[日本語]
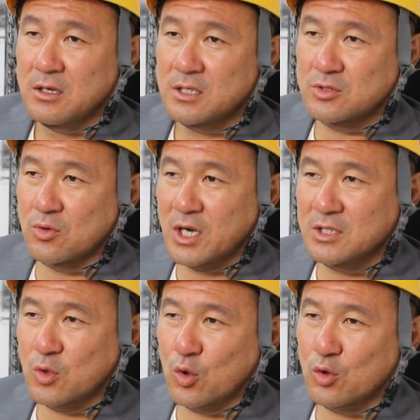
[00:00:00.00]
でその代わ
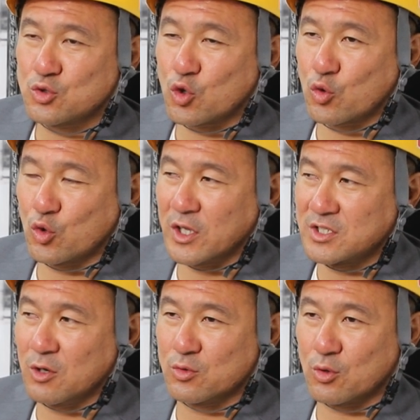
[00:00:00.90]
りその所得が
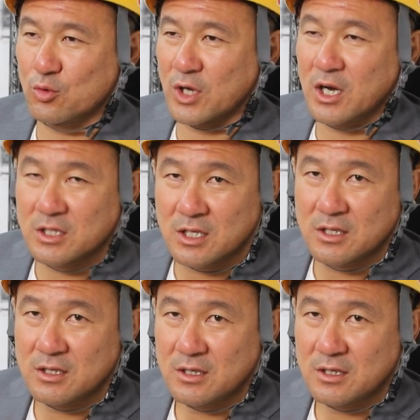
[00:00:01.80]
ゼロってことだからね